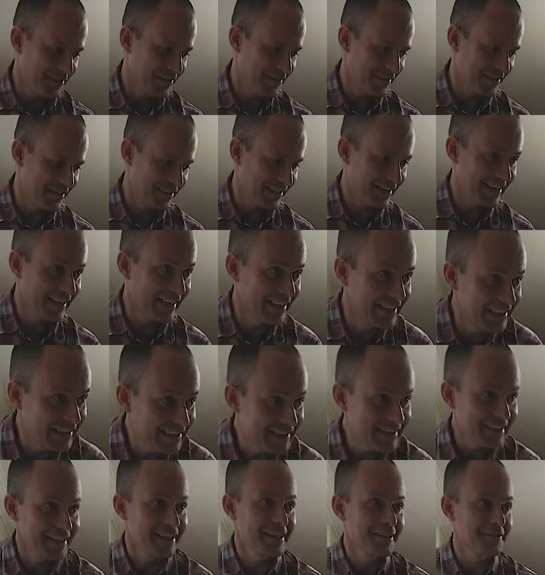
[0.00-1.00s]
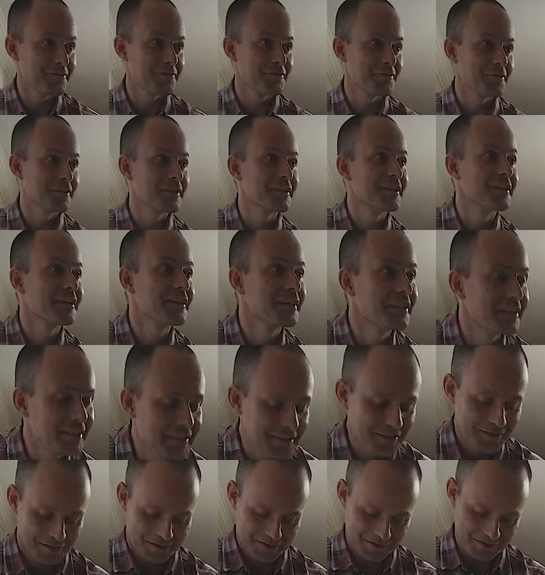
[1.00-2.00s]
das ist der gleiche Teig für die
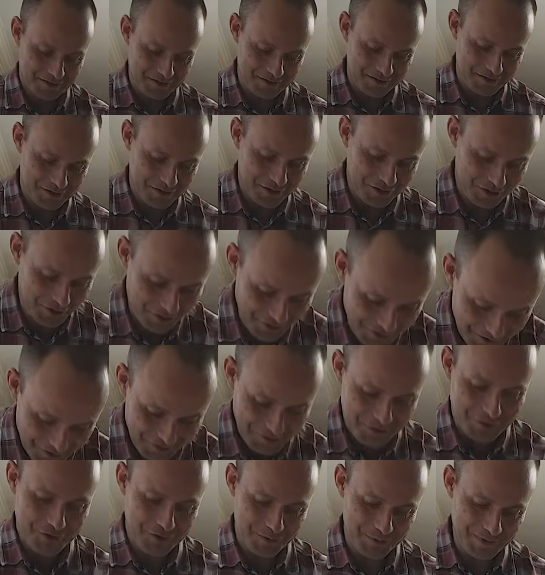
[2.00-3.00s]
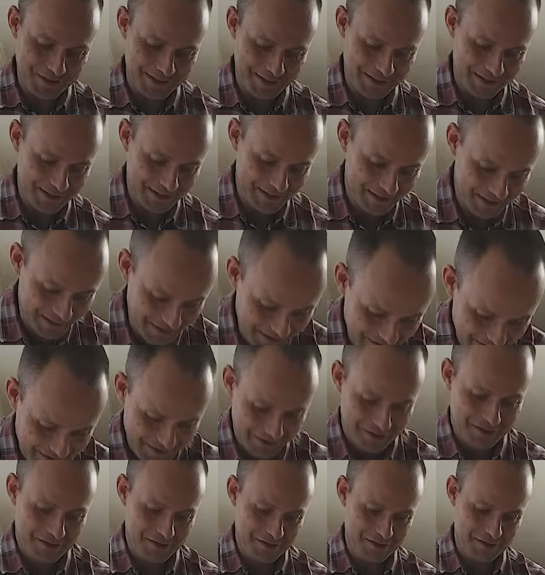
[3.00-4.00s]
äh, tschetschenische Spezialität
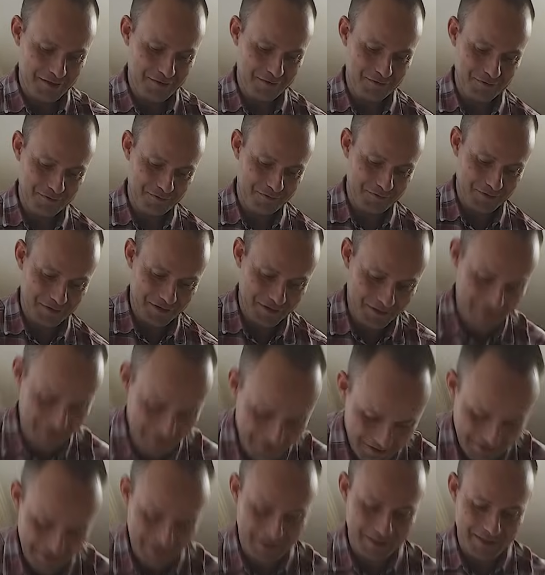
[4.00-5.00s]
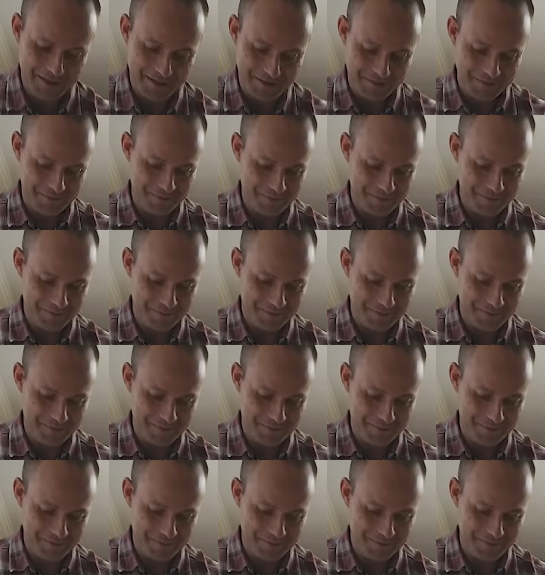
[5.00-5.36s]
und für die Chinkali.